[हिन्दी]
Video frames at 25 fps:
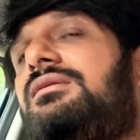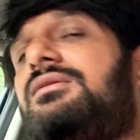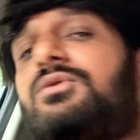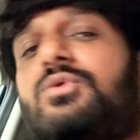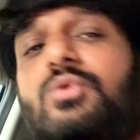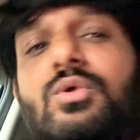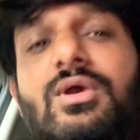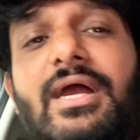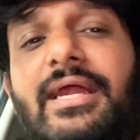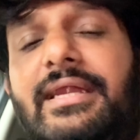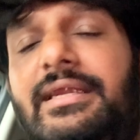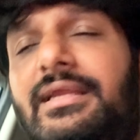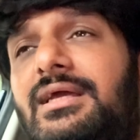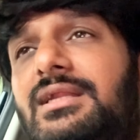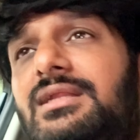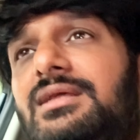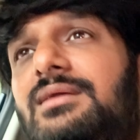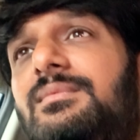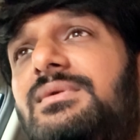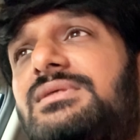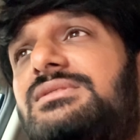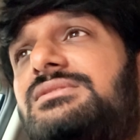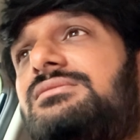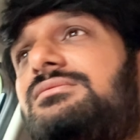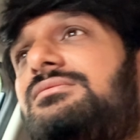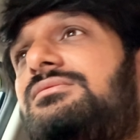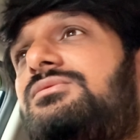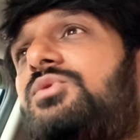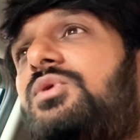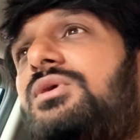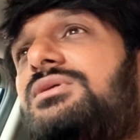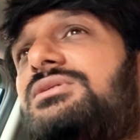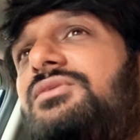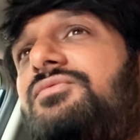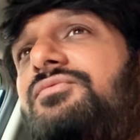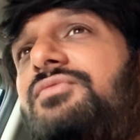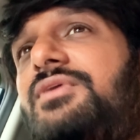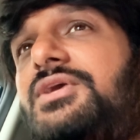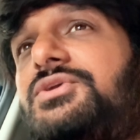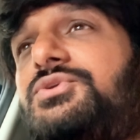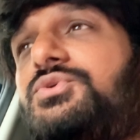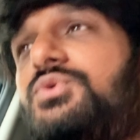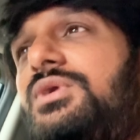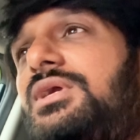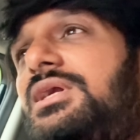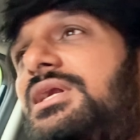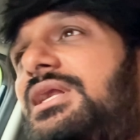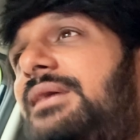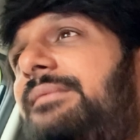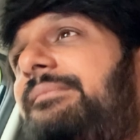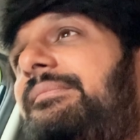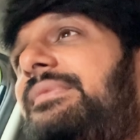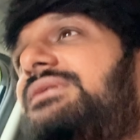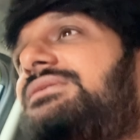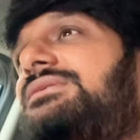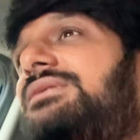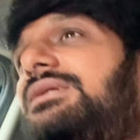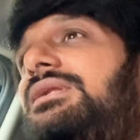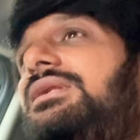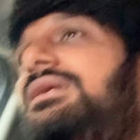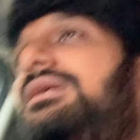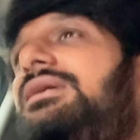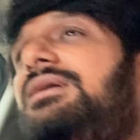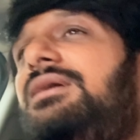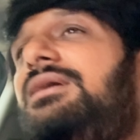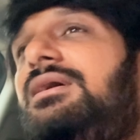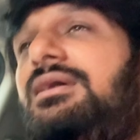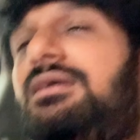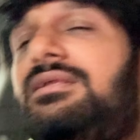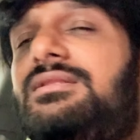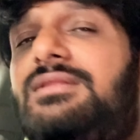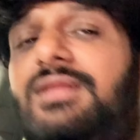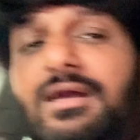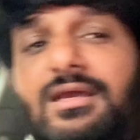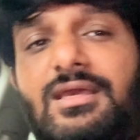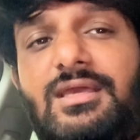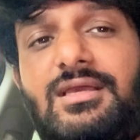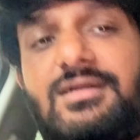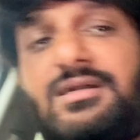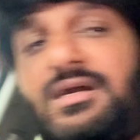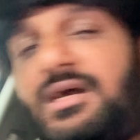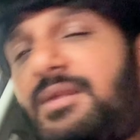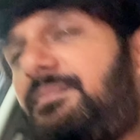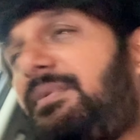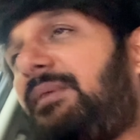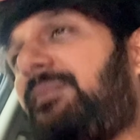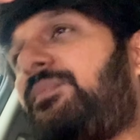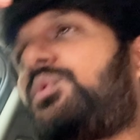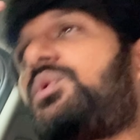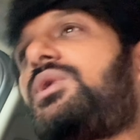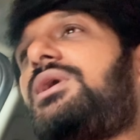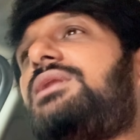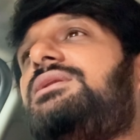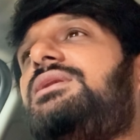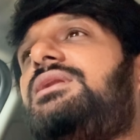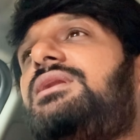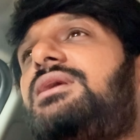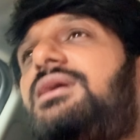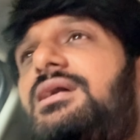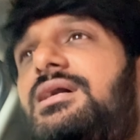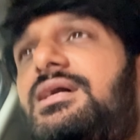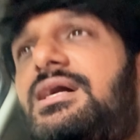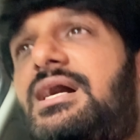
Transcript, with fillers: कोई आइडिया नहीं है बस थोड़ा सा फ्रेश होना टाइम पास करना है ताकि घर पे पूरा दिन रहा